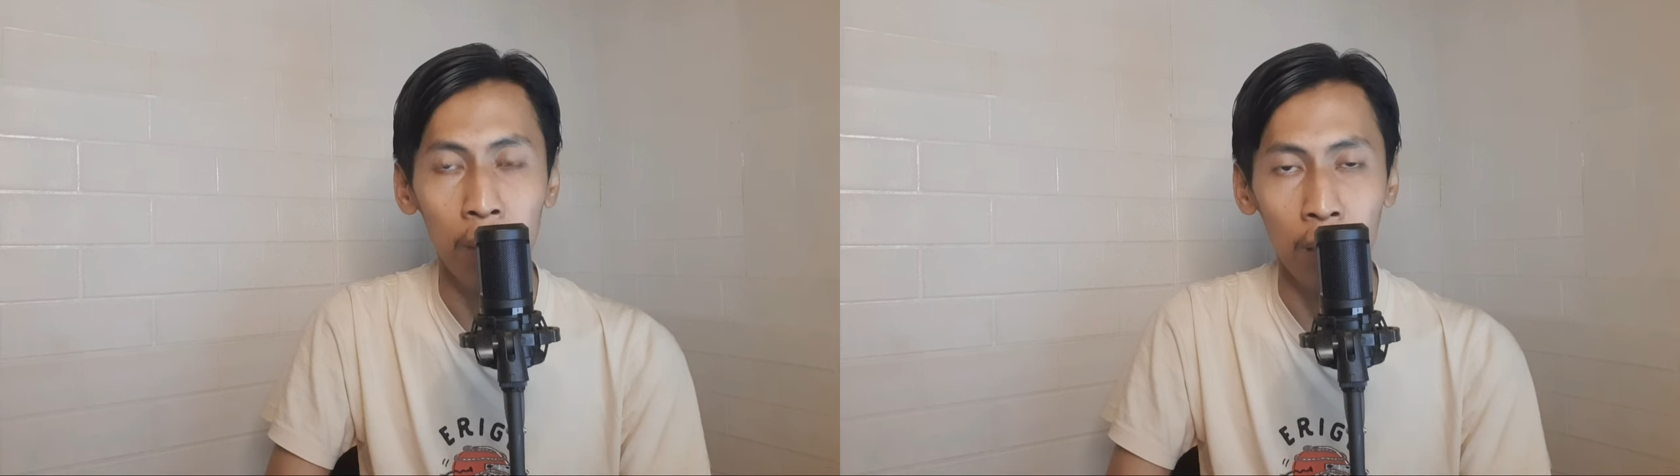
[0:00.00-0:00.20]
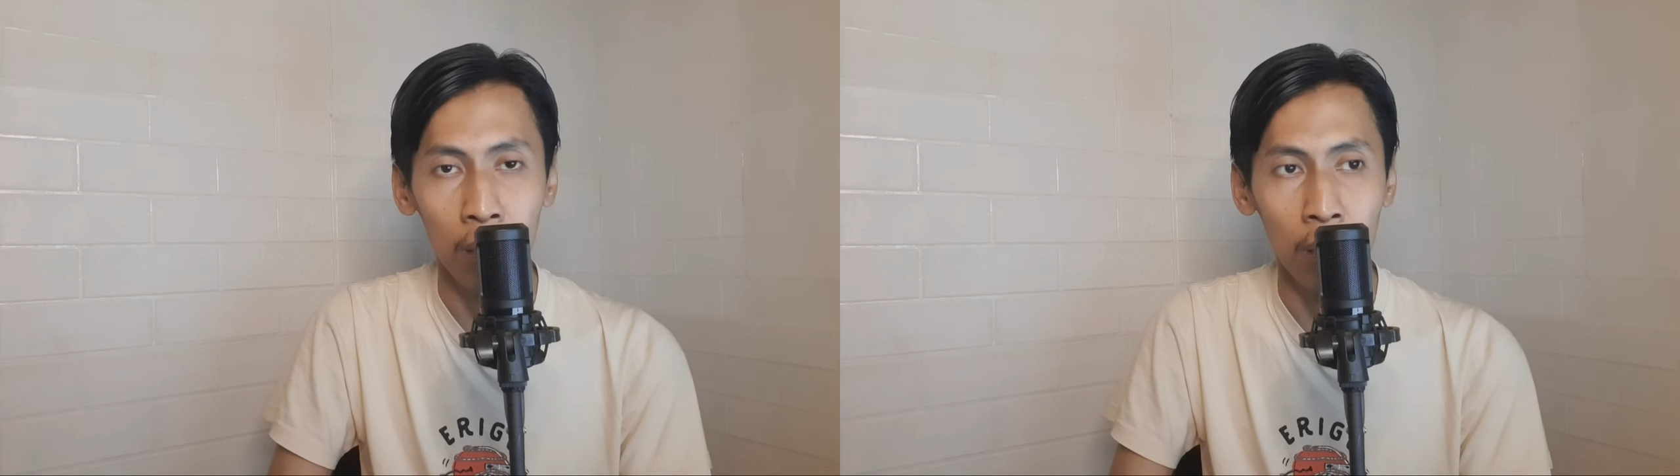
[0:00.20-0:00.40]

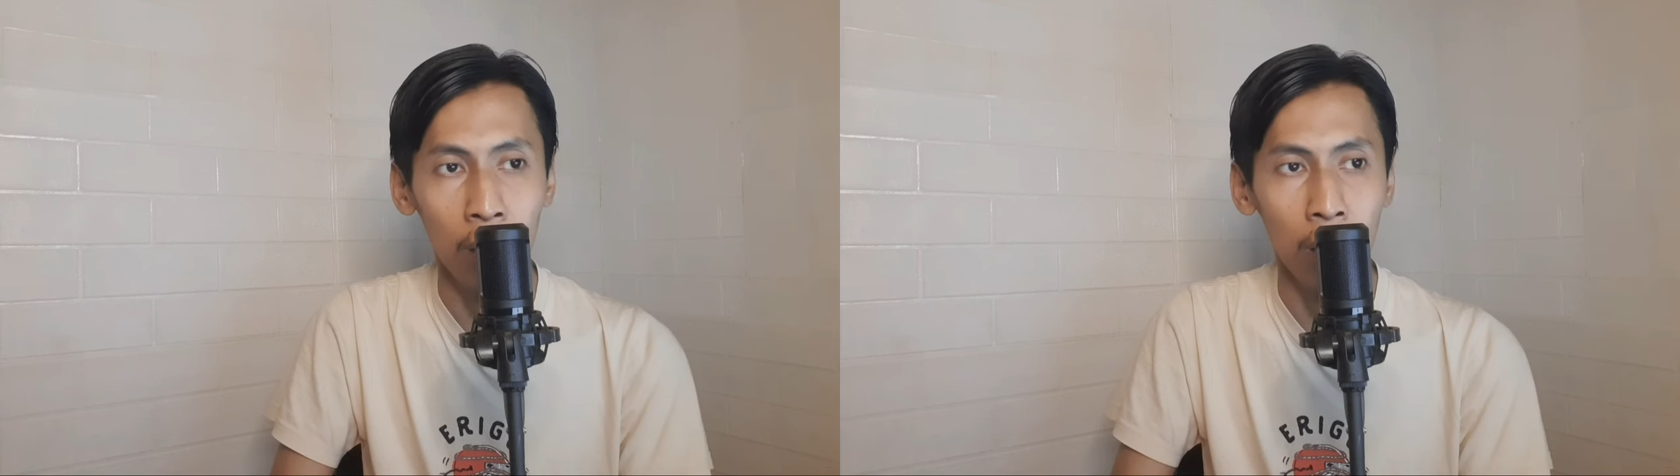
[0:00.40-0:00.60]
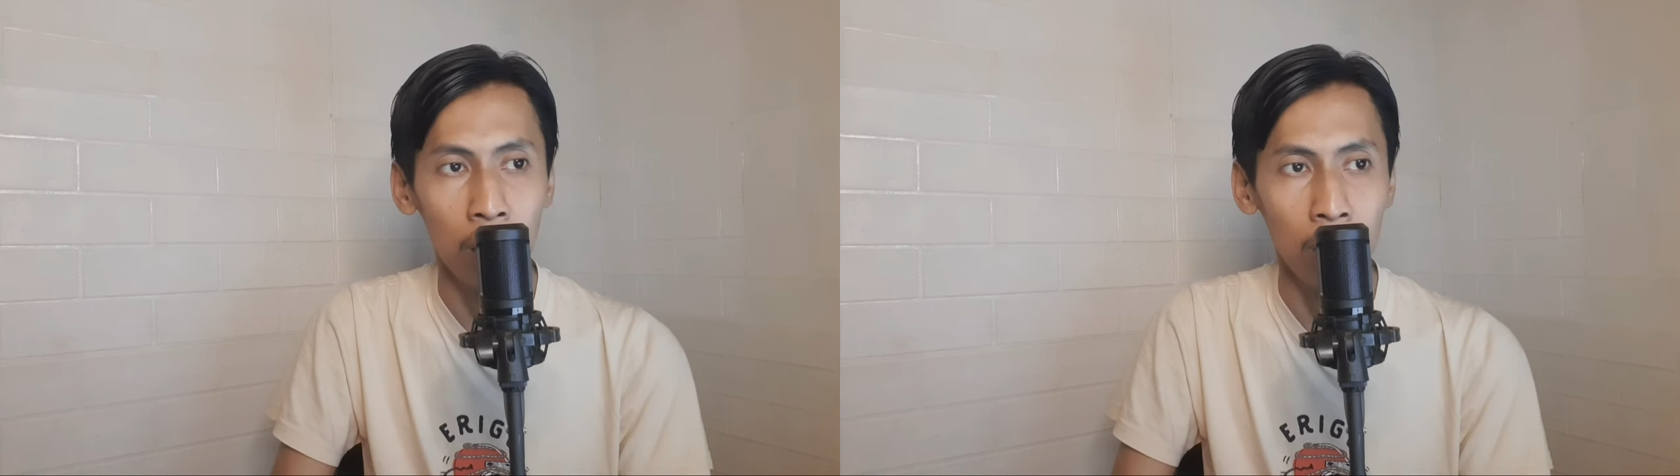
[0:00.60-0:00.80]
ya
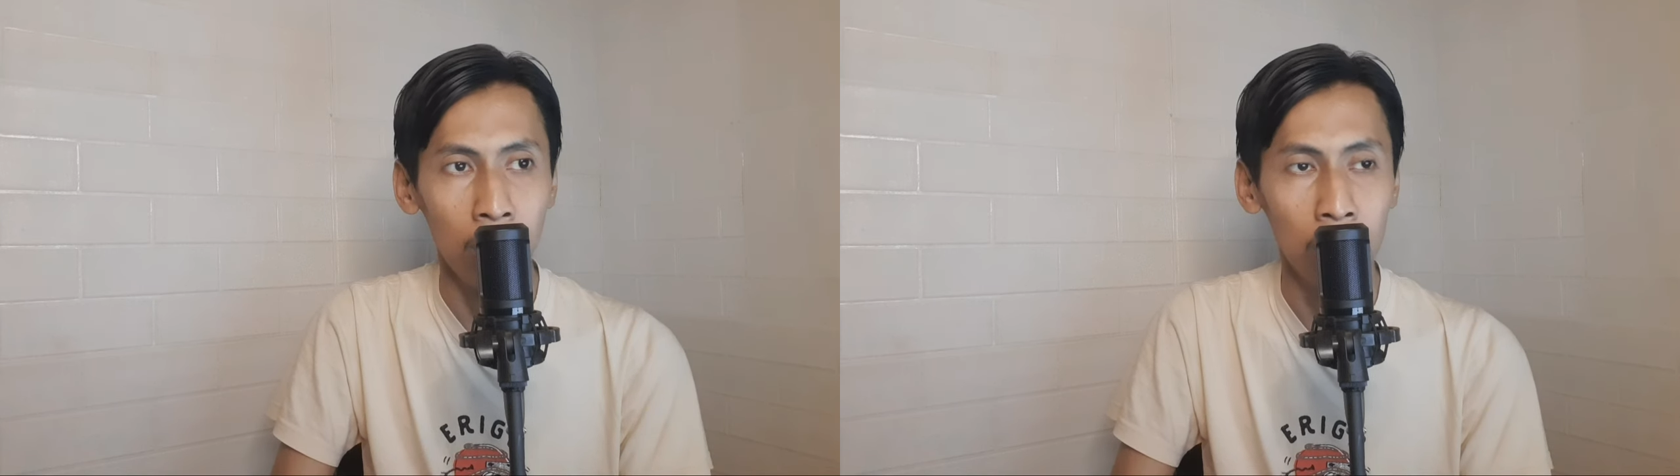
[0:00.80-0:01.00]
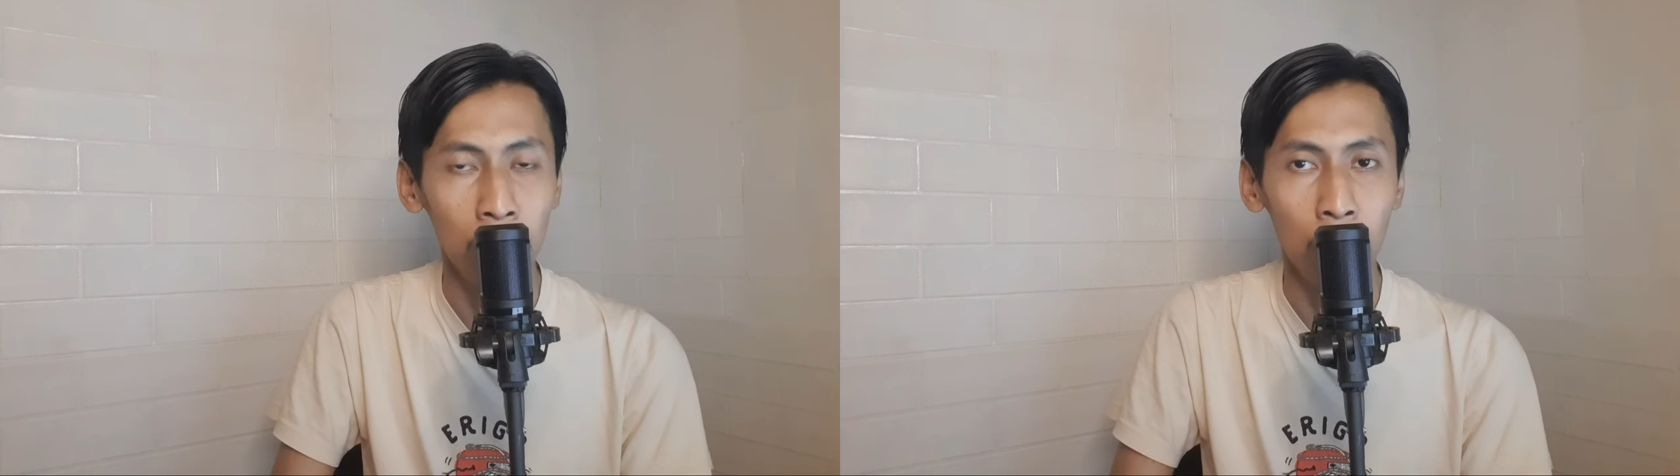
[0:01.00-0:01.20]

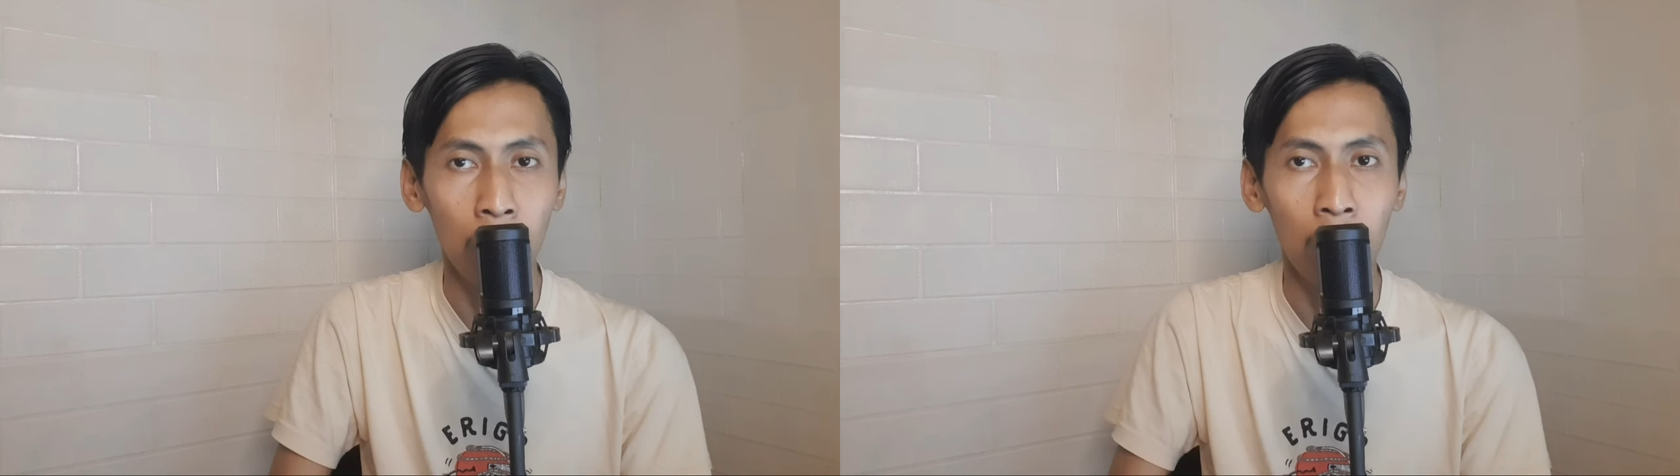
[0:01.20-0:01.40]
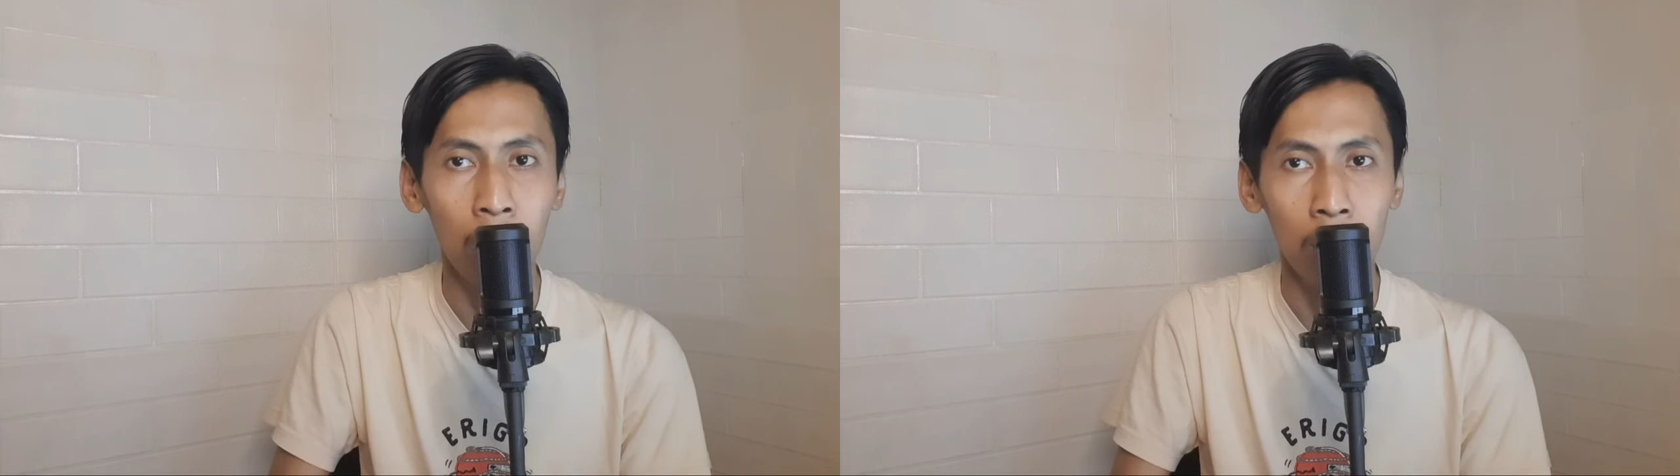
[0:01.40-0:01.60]
dan
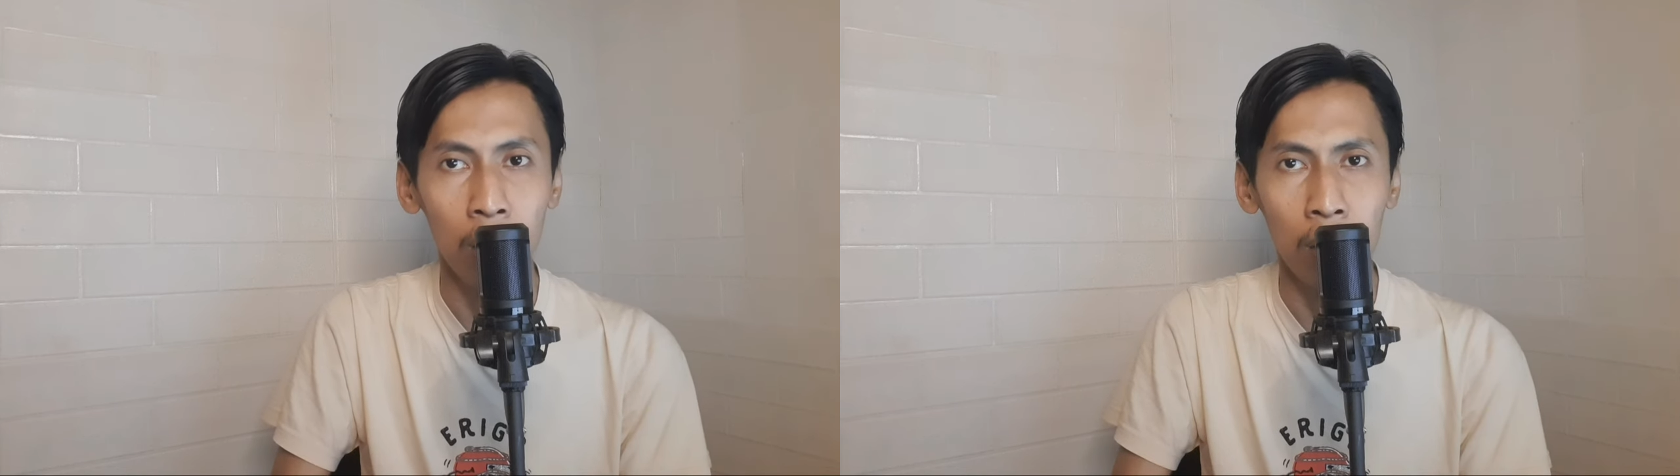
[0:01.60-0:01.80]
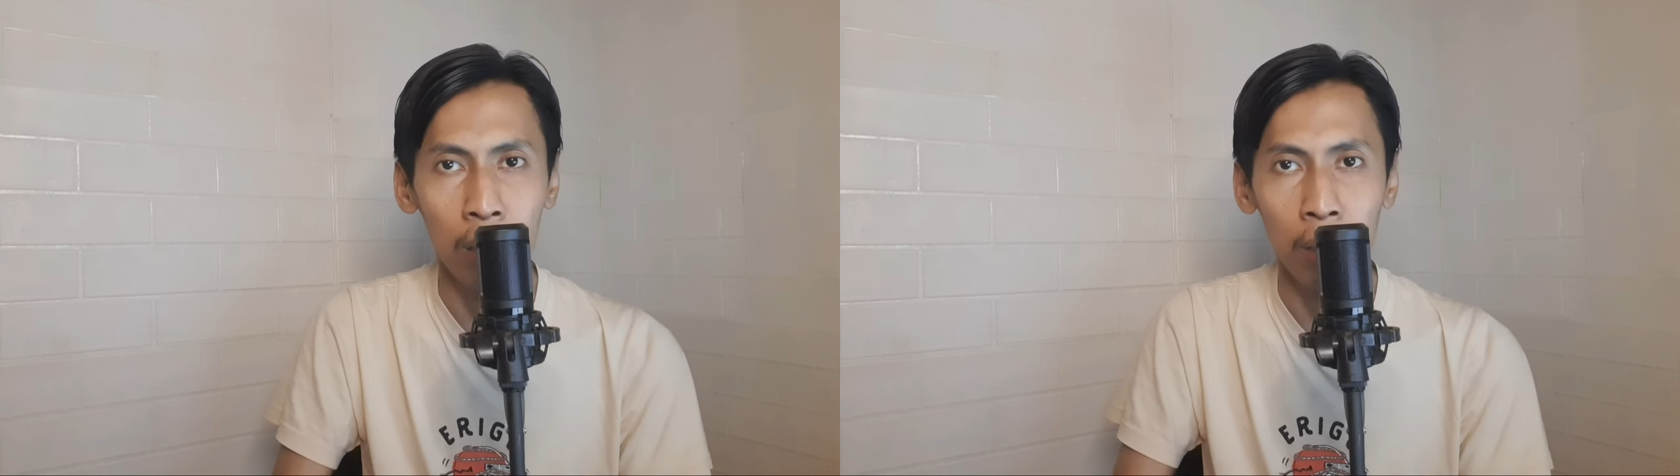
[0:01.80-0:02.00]
juga
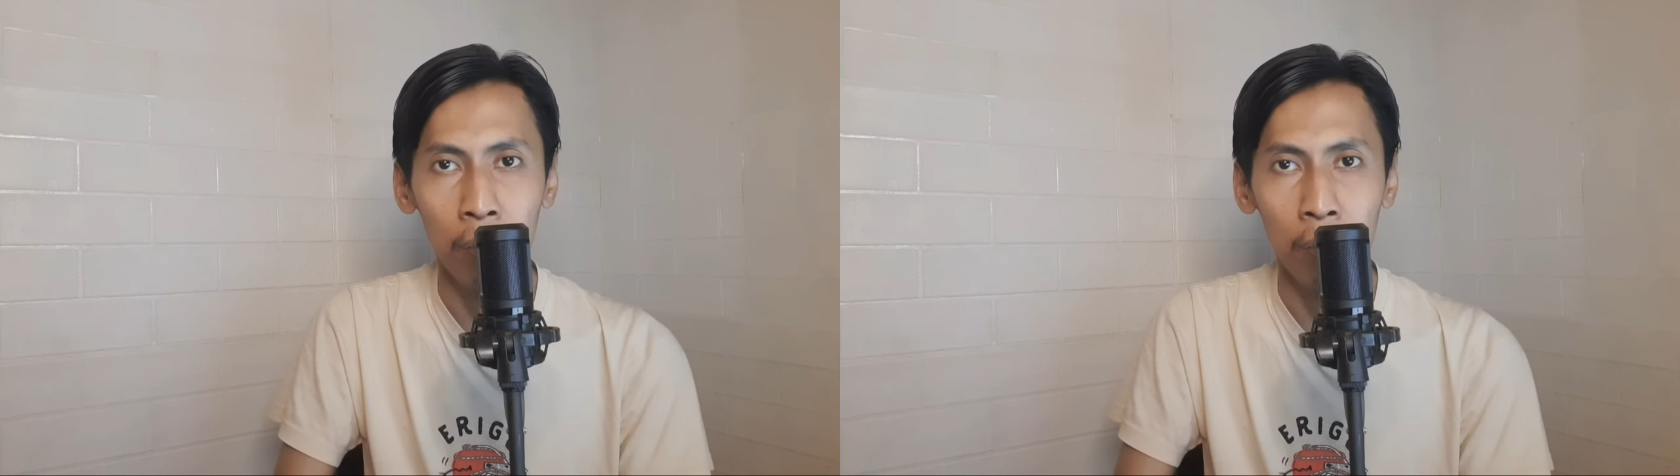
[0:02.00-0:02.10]
eh,